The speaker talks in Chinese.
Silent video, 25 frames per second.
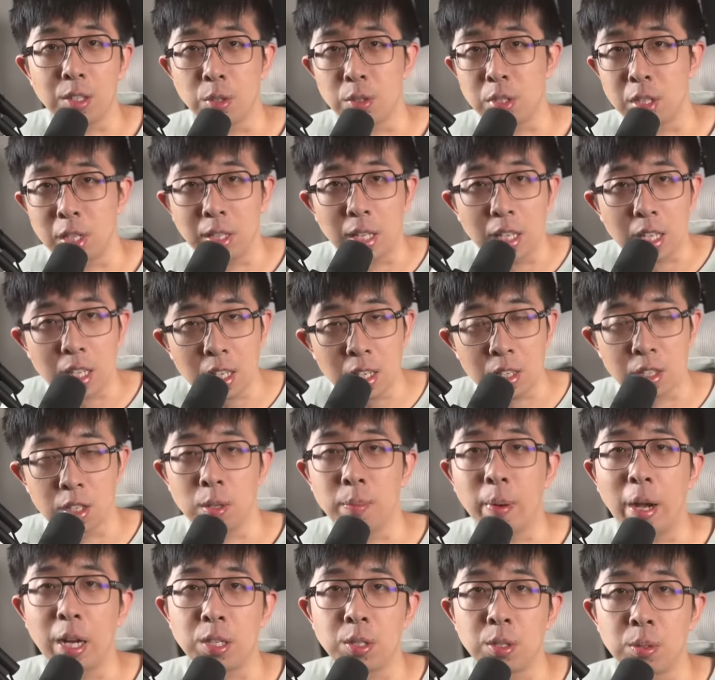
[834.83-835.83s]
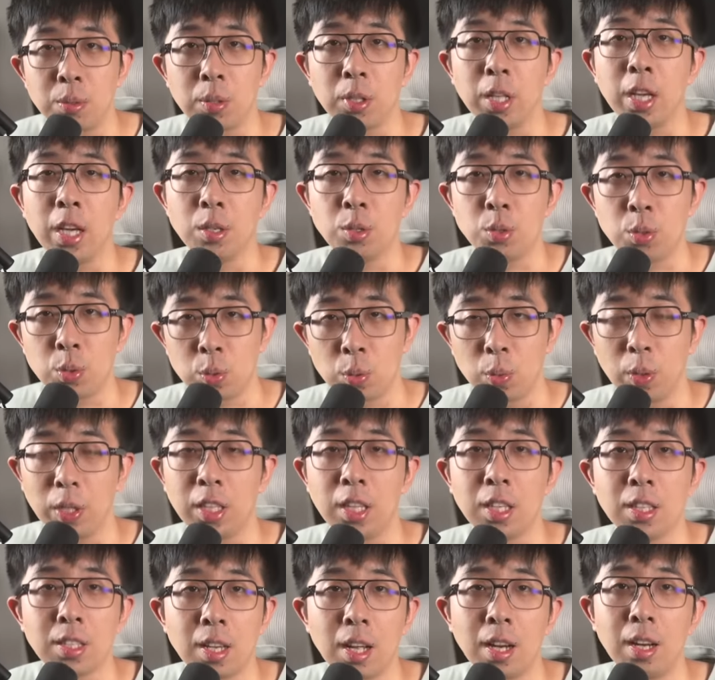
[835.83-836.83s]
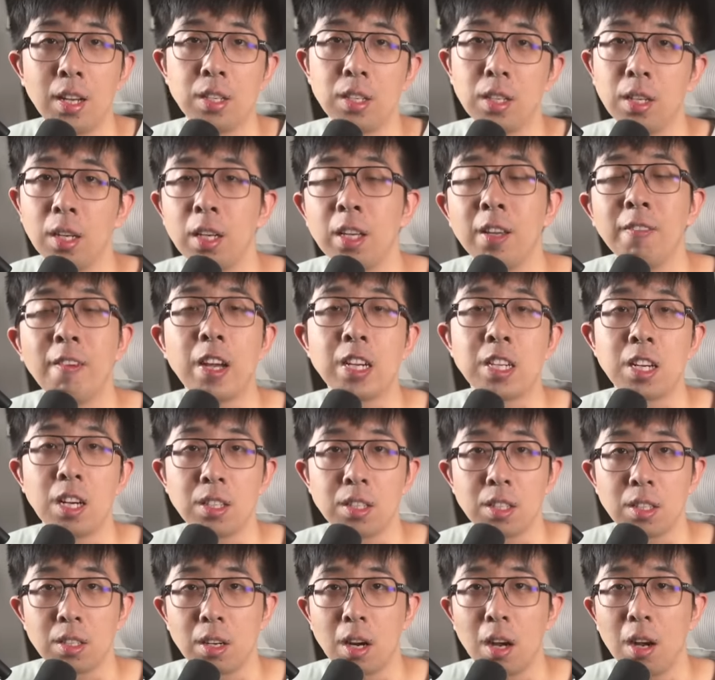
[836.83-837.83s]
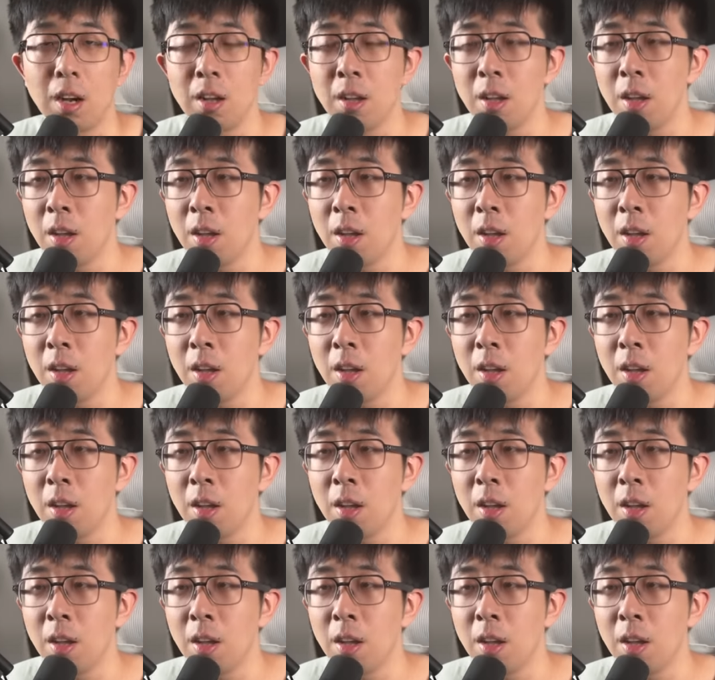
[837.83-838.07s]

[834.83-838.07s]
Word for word: 就真的一直把重点锁定在了这个例外场景上，